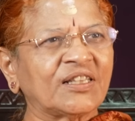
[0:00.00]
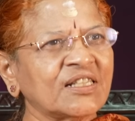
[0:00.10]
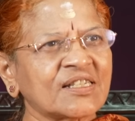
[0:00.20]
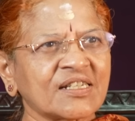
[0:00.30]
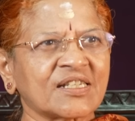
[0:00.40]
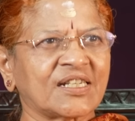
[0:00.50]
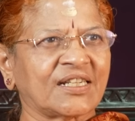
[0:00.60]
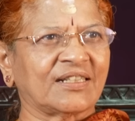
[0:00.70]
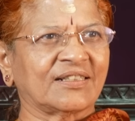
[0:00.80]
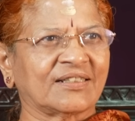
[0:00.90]
கந்த சஷ்டி
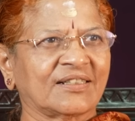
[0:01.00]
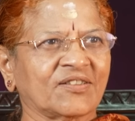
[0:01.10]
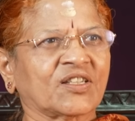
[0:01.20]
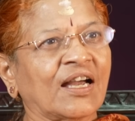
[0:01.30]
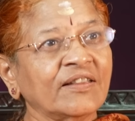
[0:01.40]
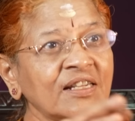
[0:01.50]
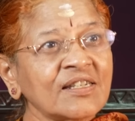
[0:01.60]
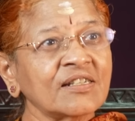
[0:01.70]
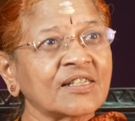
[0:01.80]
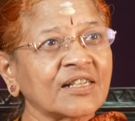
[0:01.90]
கவசம் கந்த
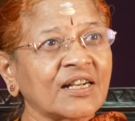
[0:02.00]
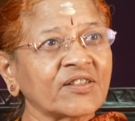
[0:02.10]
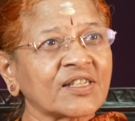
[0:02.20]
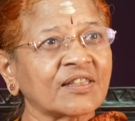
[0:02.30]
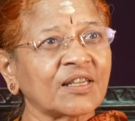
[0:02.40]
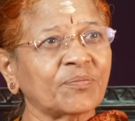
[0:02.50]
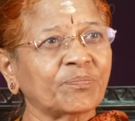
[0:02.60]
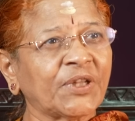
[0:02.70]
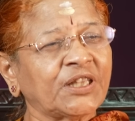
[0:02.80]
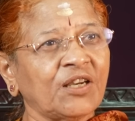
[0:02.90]
சஷ்டி கவசத்தை
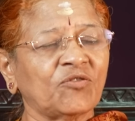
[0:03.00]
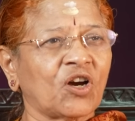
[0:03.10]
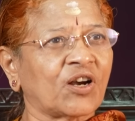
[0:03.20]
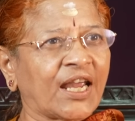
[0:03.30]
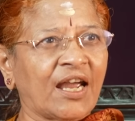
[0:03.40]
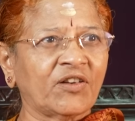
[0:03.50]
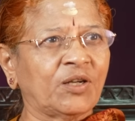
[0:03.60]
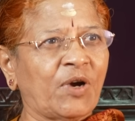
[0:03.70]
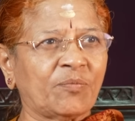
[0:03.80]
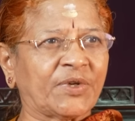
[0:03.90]
பற்றி எவ்வளோ
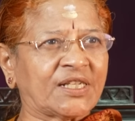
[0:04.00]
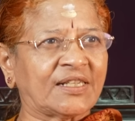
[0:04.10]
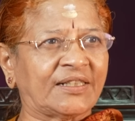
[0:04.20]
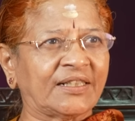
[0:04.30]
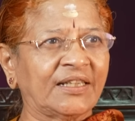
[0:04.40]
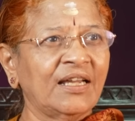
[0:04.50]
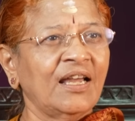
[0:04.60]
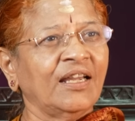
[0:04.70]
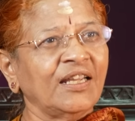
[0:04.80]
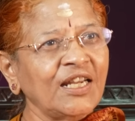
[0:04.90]
கேவலமாக பேசிட்டு
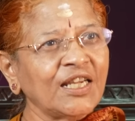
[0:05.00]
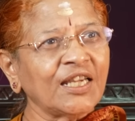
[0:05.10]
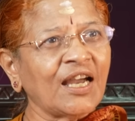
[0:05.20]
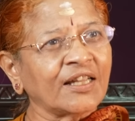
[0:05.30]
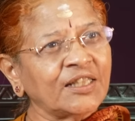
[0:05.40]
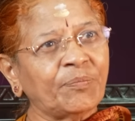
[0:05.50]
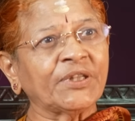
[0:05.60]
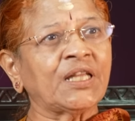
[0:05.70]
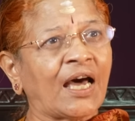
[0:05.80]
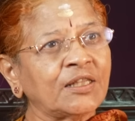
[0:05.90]
இன்றைக்கி அதை
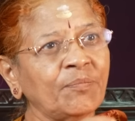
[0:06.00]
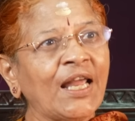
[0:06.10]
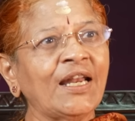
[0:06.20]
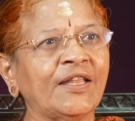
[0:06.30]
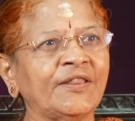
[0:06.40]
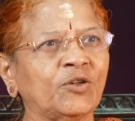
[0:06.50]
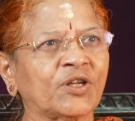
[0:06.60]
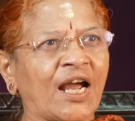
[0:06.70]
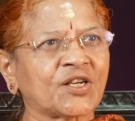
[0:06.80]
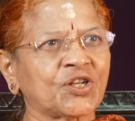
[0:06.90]
பற்றி அது மேலே எந்த
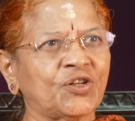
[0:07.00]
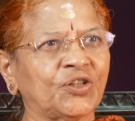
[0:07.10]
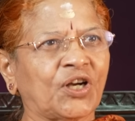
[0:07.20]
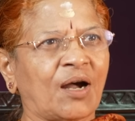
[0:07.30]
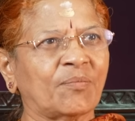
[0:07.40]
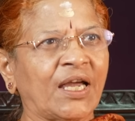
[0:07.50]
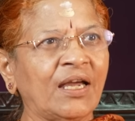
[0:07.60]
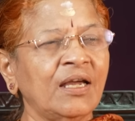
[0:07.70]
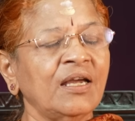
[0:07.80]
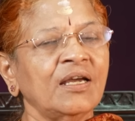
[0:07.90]
ஒரு ஆக்ஷனும்
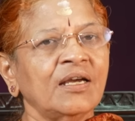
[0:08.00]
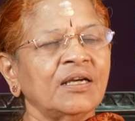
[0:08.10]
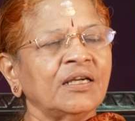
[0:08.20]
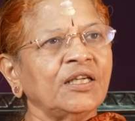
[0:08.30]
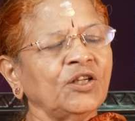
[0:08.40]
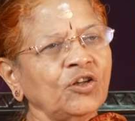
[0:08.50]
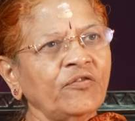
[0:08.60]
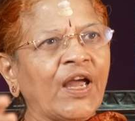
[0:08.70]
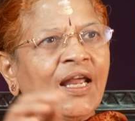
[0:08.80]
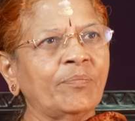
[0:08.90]
எடுக்காமல்
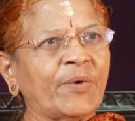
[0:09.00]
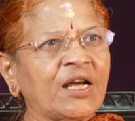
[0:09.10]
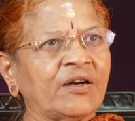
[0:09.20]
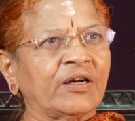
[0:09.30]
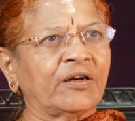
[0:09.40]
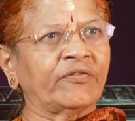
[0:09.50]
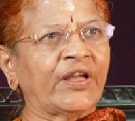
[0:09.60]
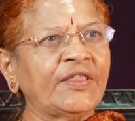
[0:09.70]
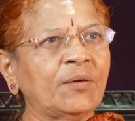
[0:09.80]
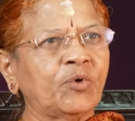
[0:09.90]
இன்னும் வேலை பா
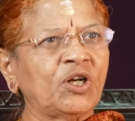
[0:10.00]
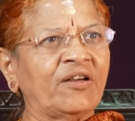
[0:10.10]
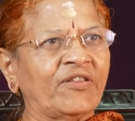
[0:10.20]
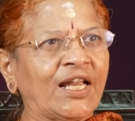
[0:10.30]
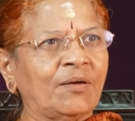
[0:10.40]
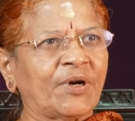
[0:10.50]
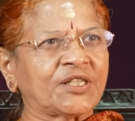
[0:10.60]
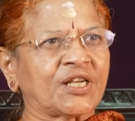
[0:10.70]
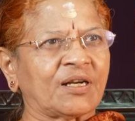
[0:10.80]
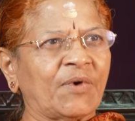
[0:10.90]
வெந்த புண்ணில் வேலை
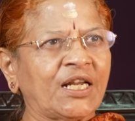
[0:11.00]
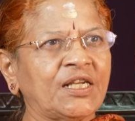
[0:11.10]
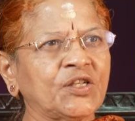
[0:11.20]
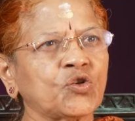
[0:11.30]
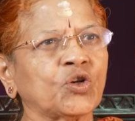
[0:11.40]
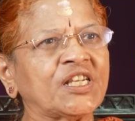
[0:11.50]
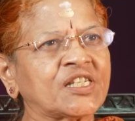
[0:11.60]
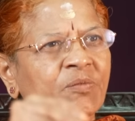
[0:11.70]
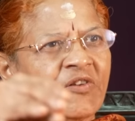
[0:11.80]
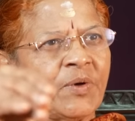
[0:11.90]
பாய்ச்சுற மாதிரி சுகி
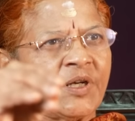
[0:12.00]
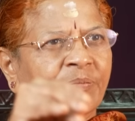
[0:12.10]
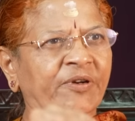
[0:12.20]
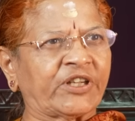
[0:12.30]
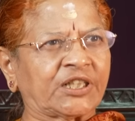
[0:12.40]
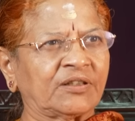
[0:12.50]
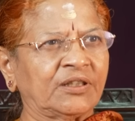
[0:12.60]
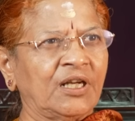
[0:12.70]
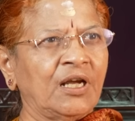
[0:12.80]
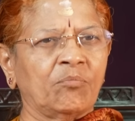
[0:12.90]
சிவம் என்பவர்
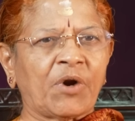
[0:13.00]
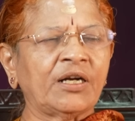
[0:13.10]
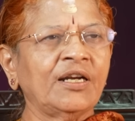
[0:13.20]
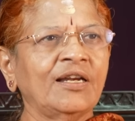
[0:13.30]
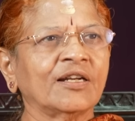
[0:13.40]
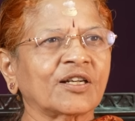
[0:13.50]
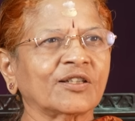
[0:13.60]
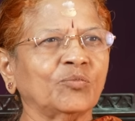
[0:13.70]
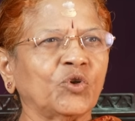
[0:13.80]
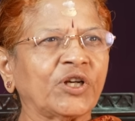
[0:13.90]
பழனியில்
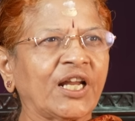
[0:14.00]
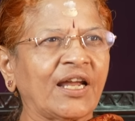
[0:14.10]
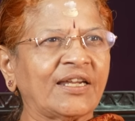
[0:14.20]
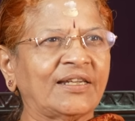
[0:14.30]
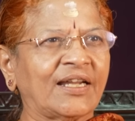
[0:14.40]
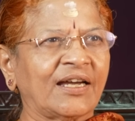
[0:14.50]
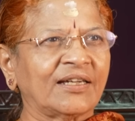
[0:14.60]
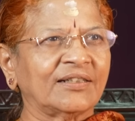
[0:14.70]
இருக்கிறது முருகரே இல்லை